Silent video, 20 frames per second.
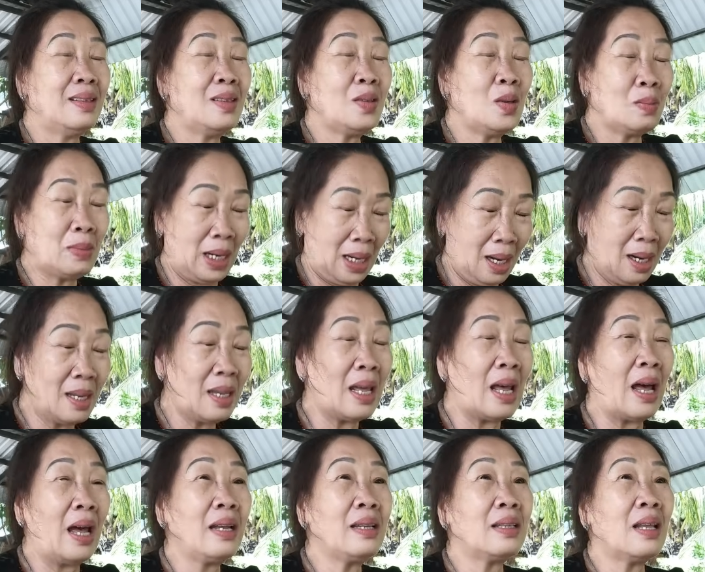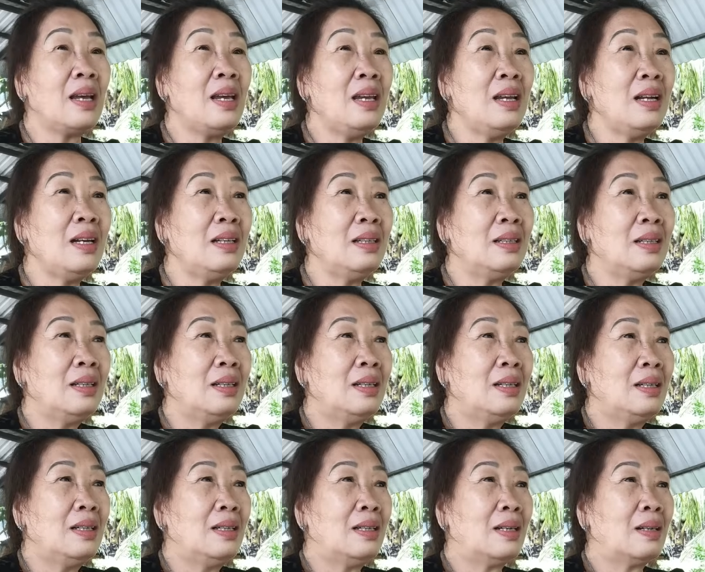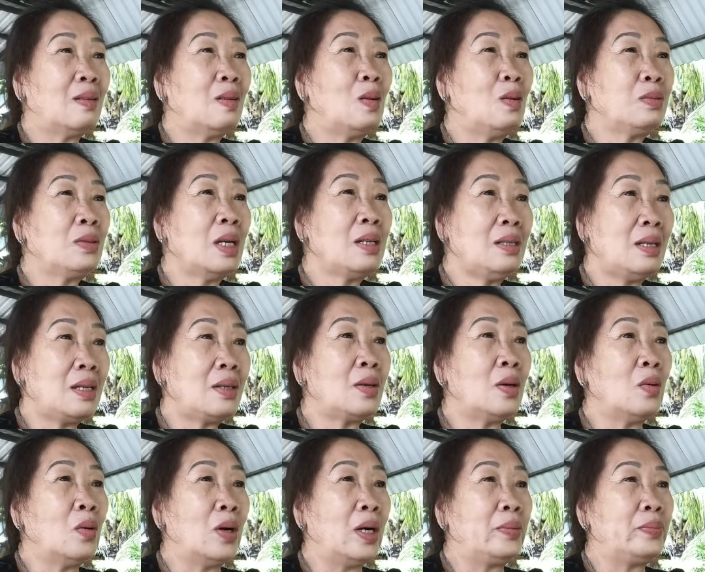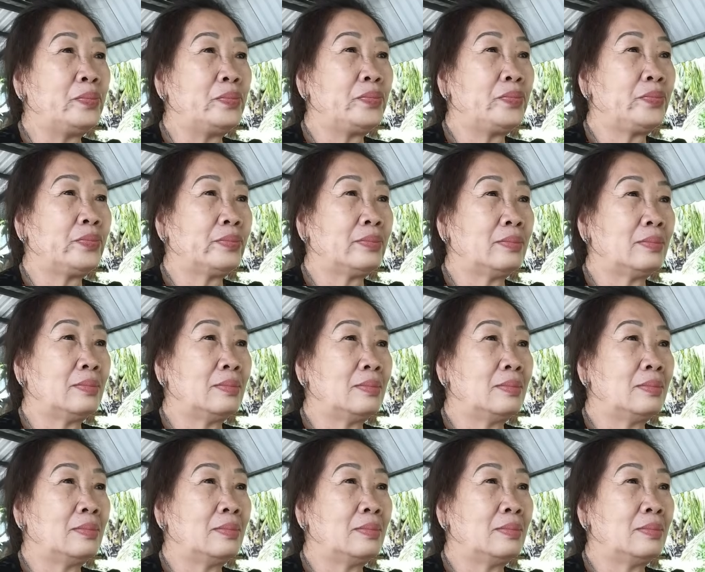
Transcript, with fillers: nói chung là hơi dễ một tí á là cô thích đi chùa à.